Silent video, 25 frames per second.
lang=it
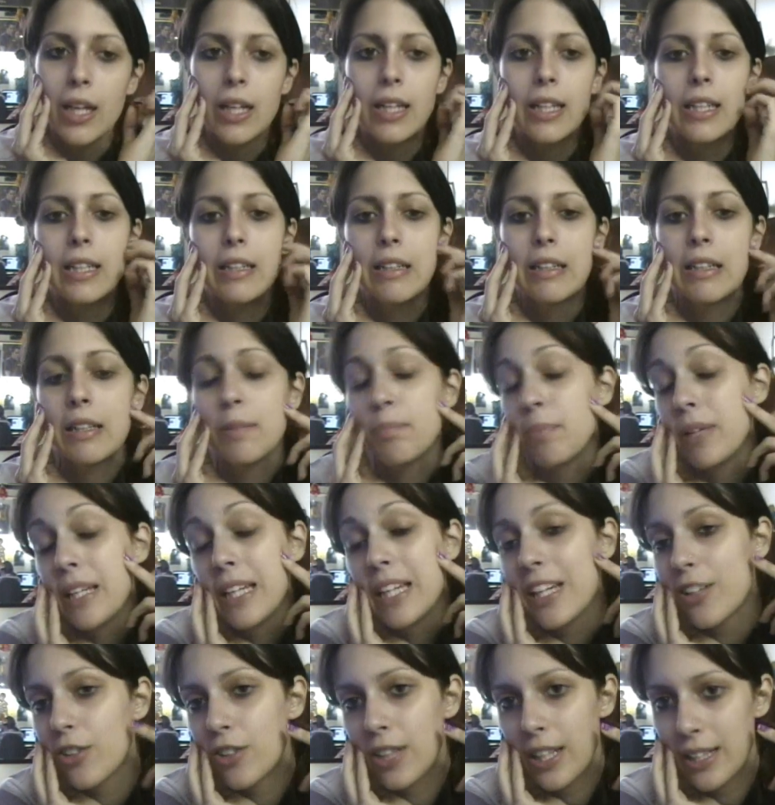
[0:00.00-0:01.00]
Uh, per
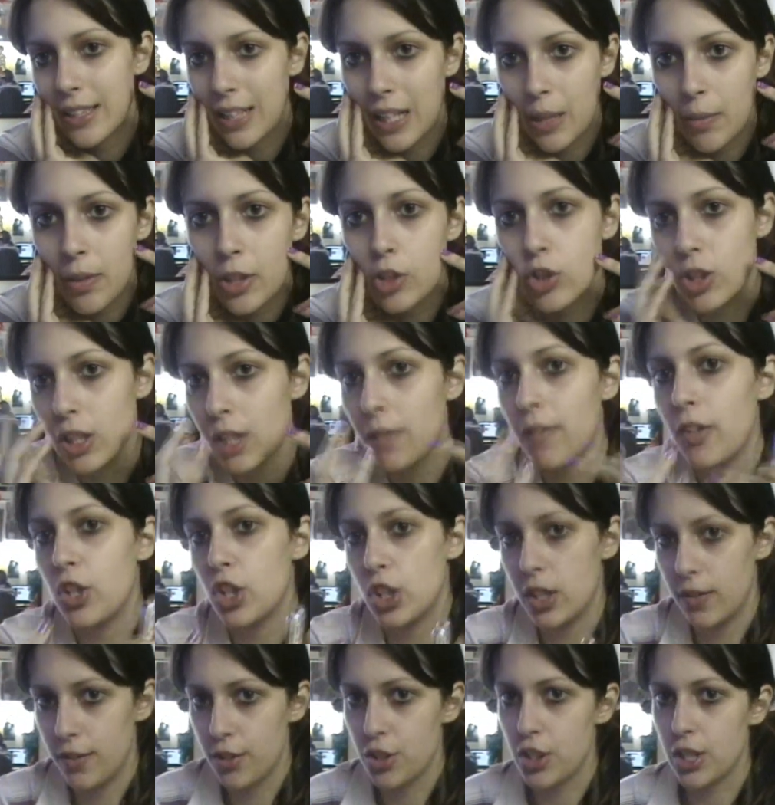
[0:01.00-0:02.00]
chi non è delle mie zone invece
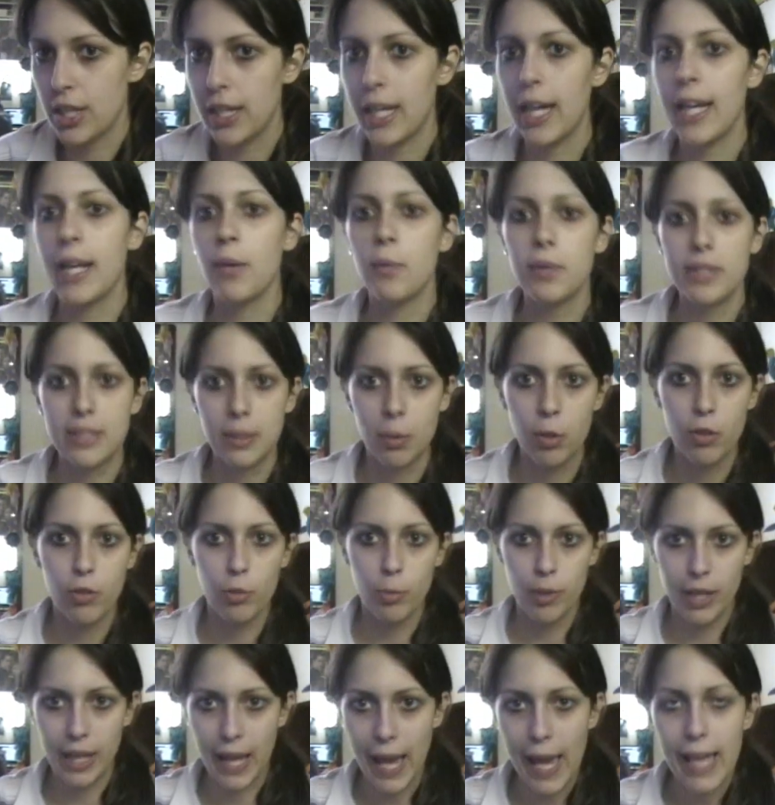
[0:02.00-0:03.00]
deve cercare questa
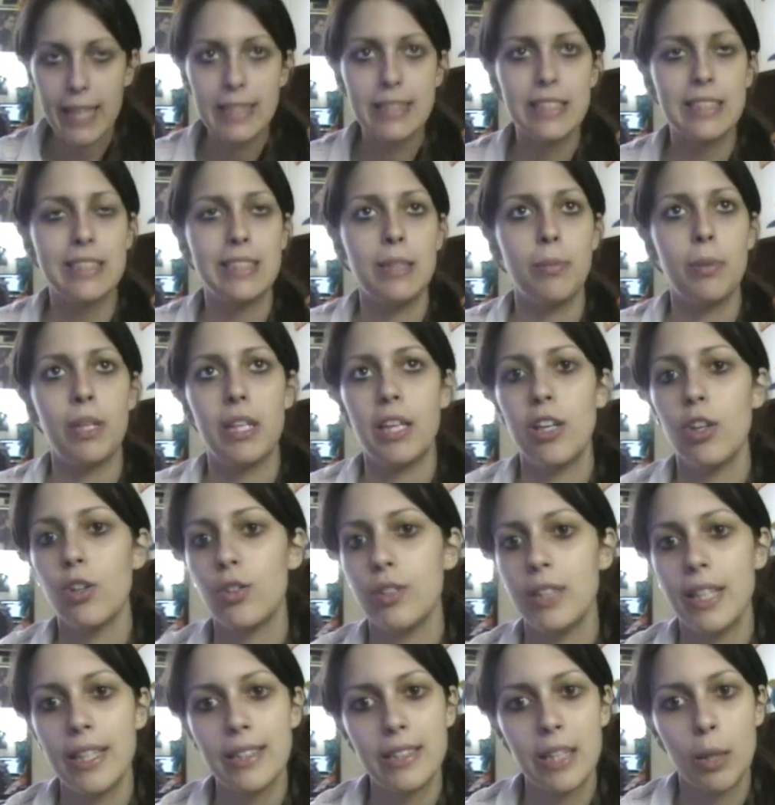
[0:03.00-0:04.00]
profumeria Estasi perché io
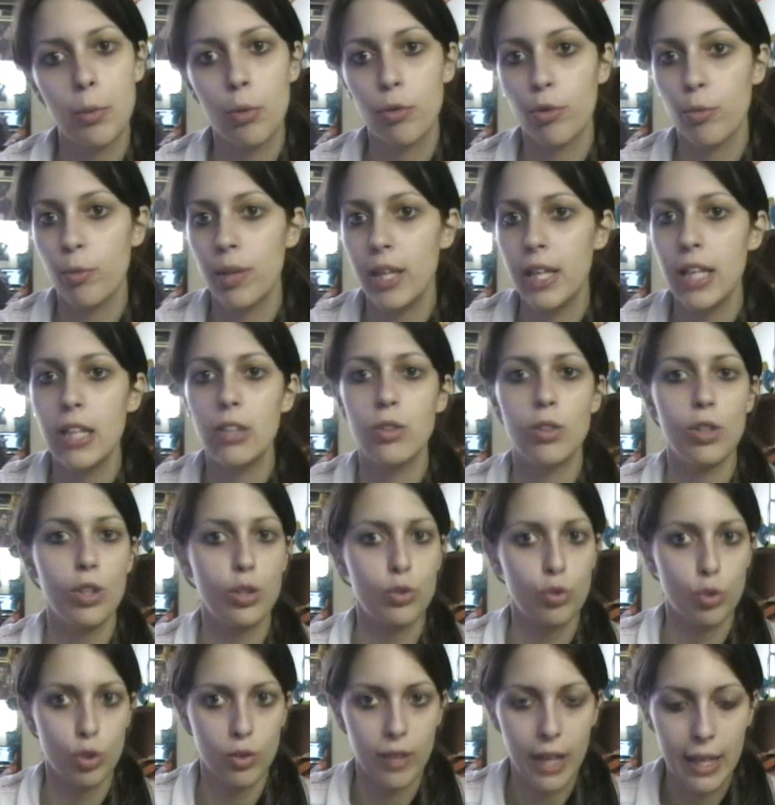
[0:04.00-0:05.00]
in altre profumerie non le ho
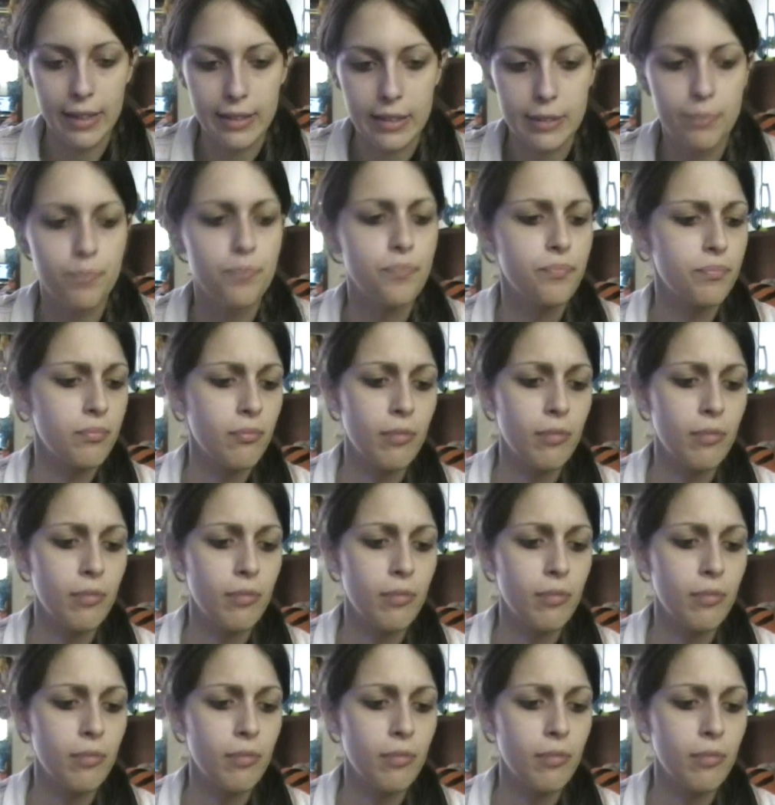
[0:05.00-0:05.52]
trovate.